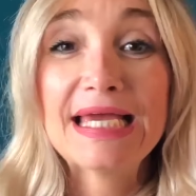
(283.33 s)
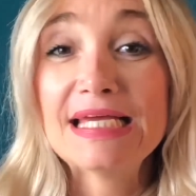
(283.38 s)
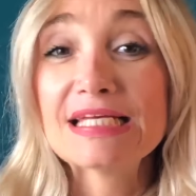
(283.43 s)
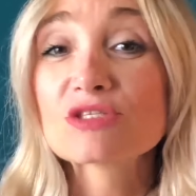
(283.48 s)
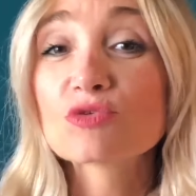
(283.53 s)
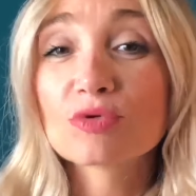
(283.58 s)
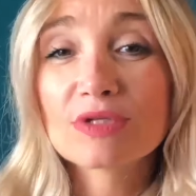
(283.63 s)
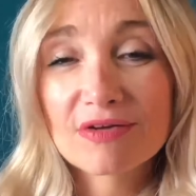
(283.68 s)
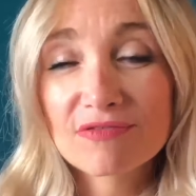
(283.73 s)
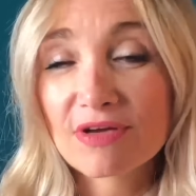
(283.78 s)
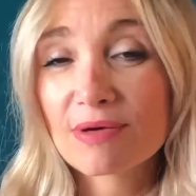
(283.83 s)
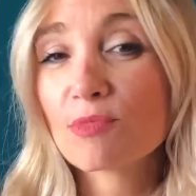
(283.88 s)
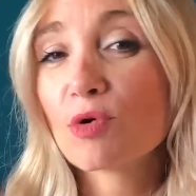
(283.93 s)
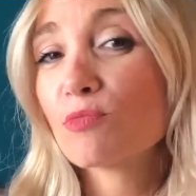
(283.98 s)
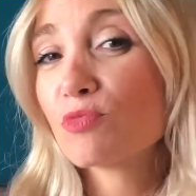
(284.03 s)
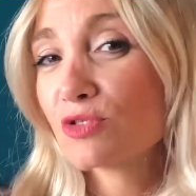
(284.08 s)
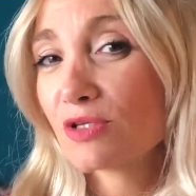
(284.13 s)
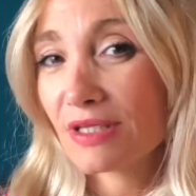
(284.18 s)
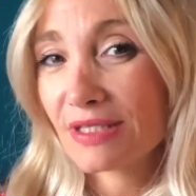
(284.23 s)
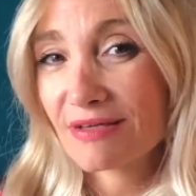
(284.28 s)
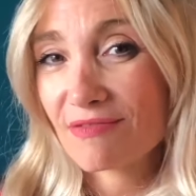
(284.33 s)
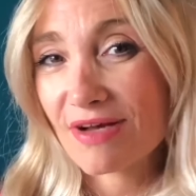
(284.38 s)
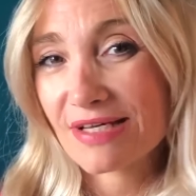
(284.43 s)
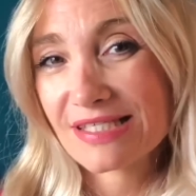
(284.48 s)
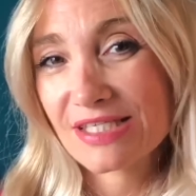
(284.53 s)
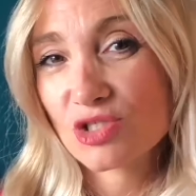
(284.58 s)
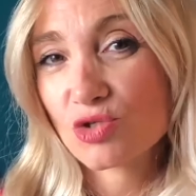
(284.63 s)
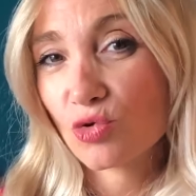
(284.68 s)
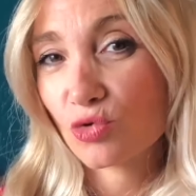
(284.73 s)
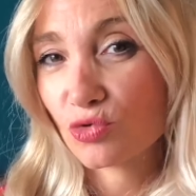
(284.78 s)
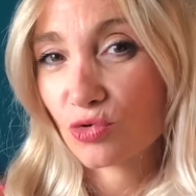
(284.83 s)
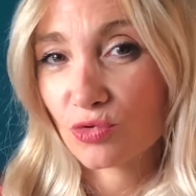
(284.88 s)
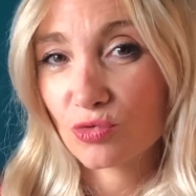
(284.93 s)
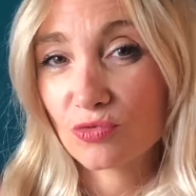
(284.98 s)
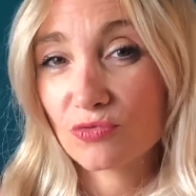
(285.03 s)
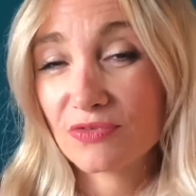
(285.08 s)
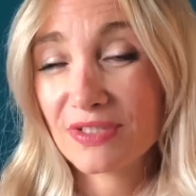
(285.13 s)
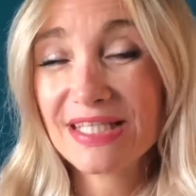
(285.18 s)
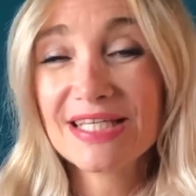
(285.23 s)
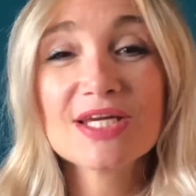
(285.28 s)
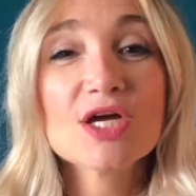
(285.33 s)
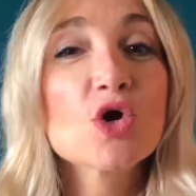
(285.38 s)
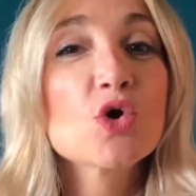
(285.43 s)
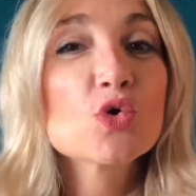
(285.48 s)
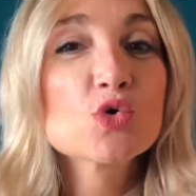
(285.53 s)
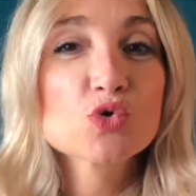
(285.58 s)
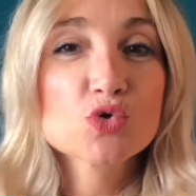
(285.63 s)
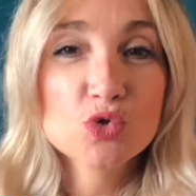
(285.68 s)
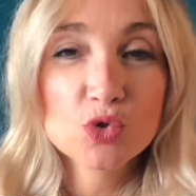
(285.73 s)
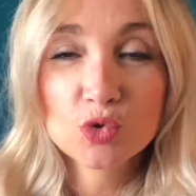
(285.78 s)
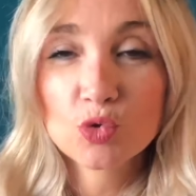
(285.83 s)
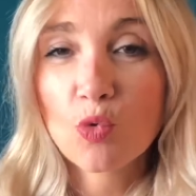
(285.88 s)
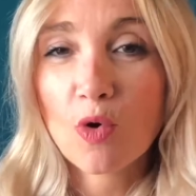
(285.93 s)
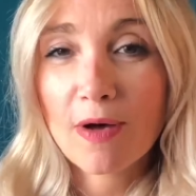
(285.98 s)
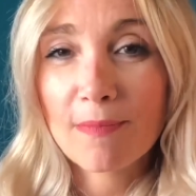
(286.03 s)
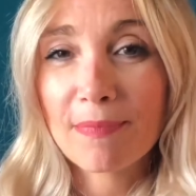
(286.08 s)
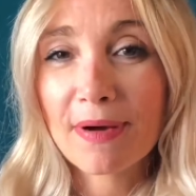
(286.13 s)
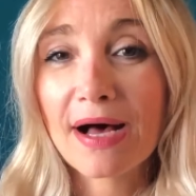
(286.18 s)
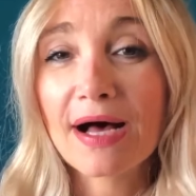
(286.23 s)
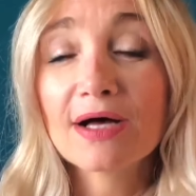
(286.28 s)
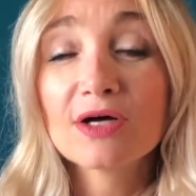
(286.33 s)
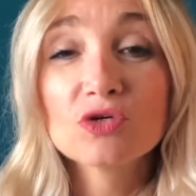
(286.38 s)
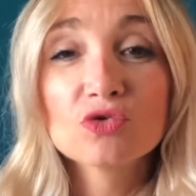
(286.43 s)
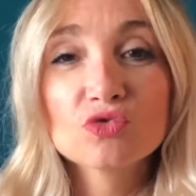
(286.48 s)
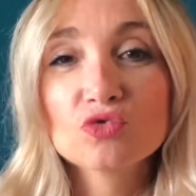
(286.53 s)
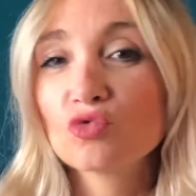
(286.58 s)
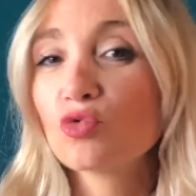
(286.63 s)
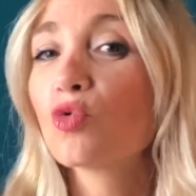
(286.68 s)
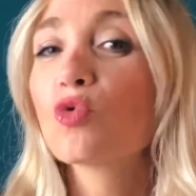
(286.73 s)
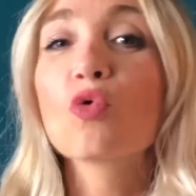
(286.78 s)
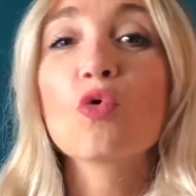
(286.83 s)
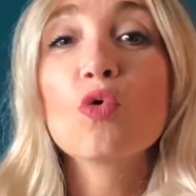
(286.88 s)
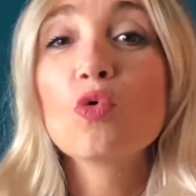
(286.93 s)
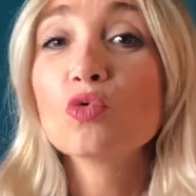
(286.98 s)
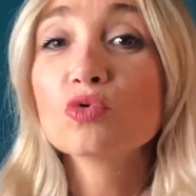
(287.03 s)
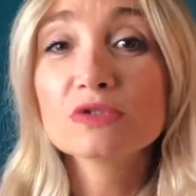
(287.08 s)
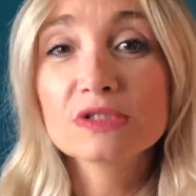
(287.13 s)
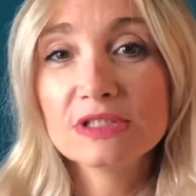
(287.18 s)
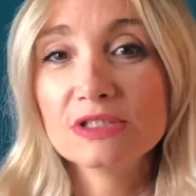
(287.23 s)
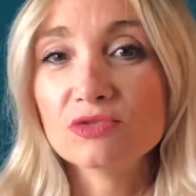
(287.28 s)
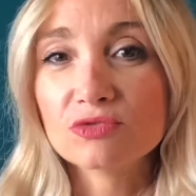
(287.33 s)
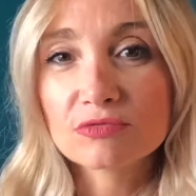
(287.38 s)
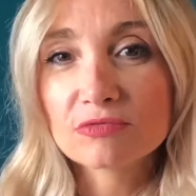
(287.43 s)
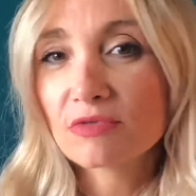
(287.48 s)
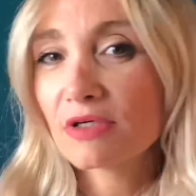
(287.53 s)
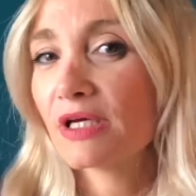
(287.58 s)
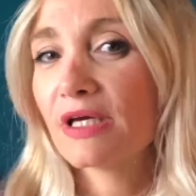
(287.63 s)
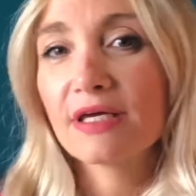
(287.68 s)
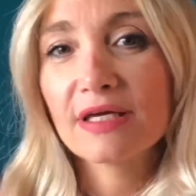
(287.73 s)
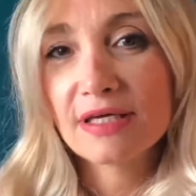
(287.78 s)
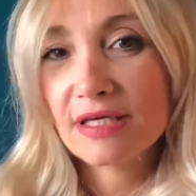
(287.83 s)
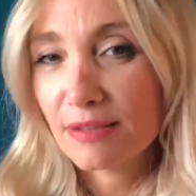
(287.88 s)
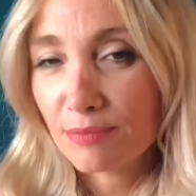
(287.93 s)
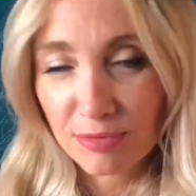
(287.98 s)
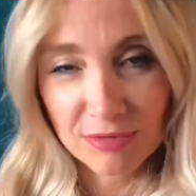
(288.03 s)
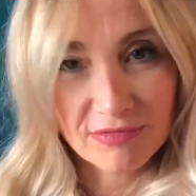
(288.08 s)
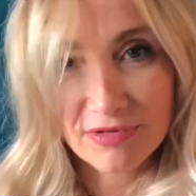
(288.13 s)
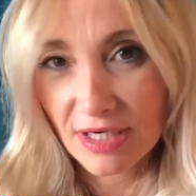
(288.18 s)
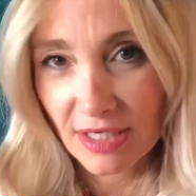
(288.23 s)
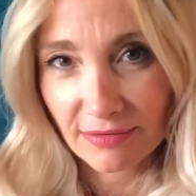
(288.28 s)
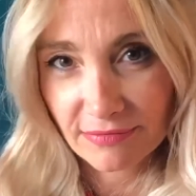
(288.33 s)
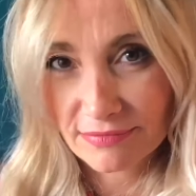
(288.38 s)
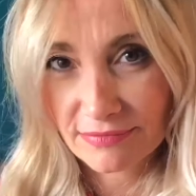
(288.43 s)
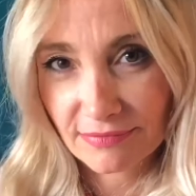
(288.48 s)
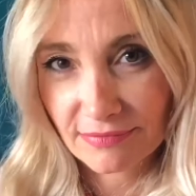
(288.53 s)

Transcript: Est-ce qu'on a vraiment besoin d'avoir ces gens dans nos vies Je ne crois pas, donc on dit non, et puis voilà.